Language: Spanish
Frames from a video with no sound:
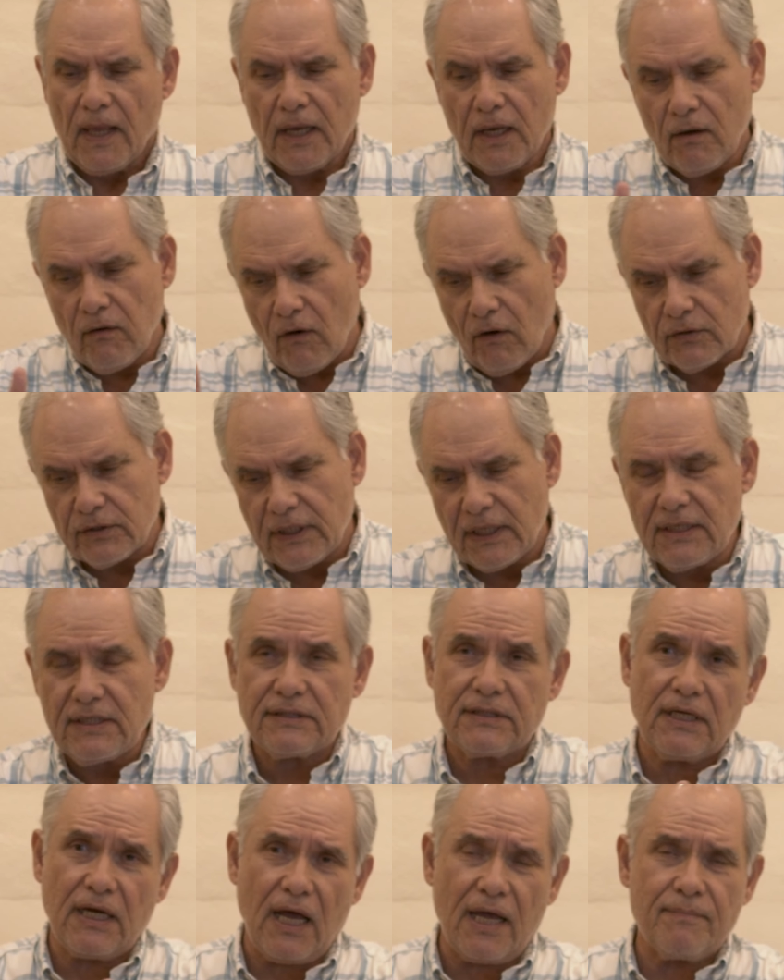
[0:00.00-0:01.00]
Y luego te
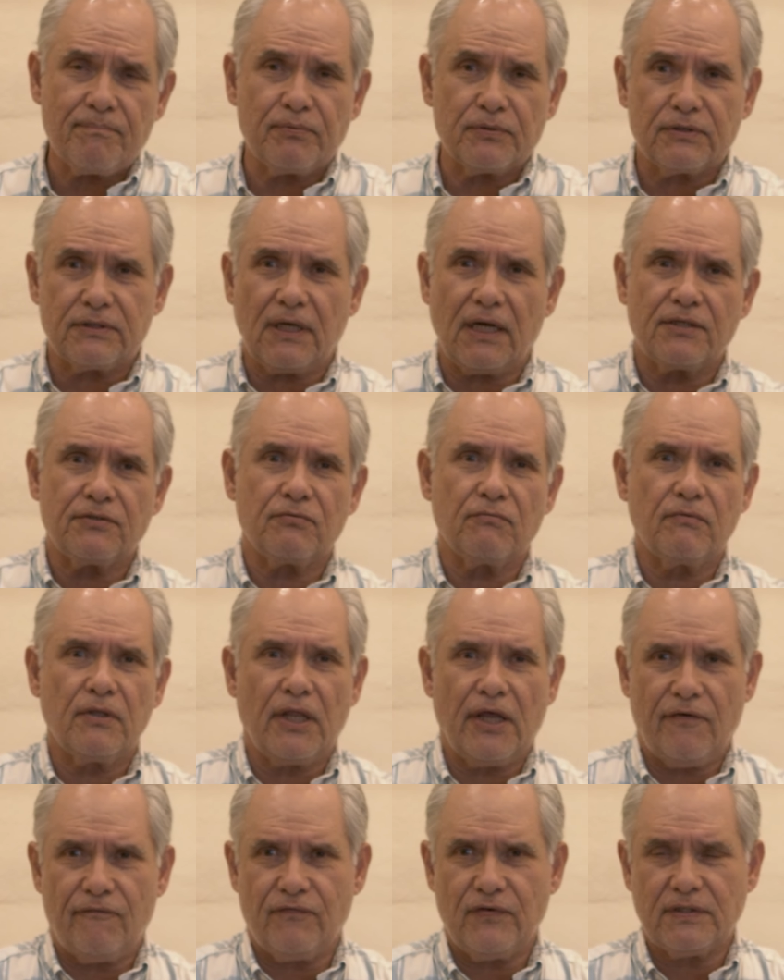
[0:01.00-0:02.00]
dicen, ay, pues traes un
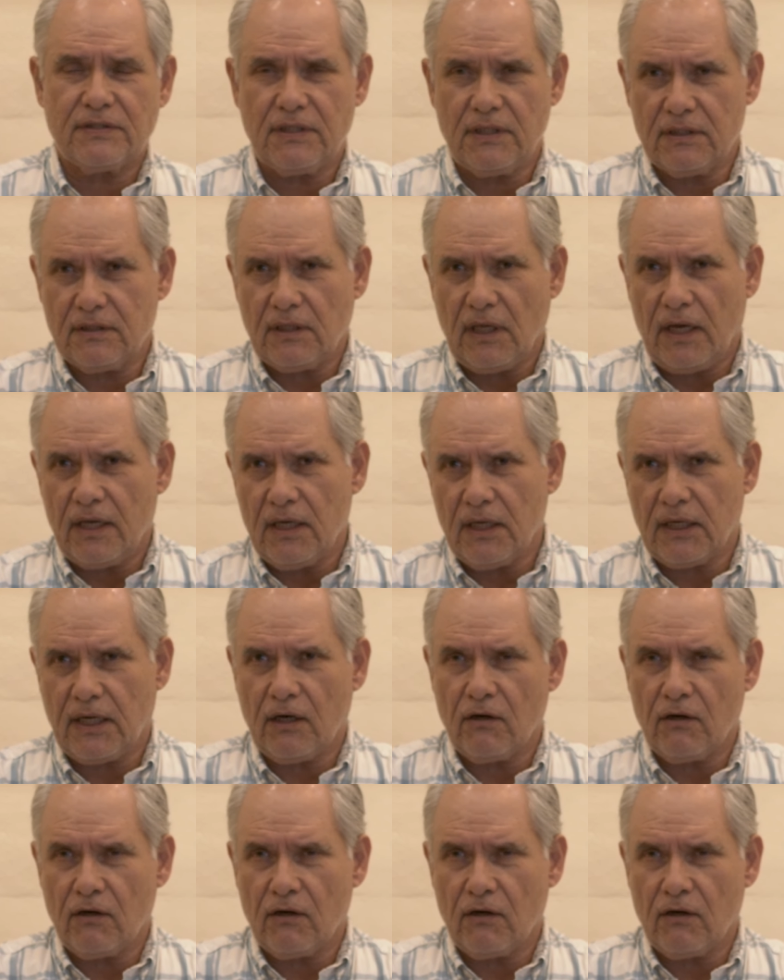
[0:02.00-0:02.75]
déficit ahí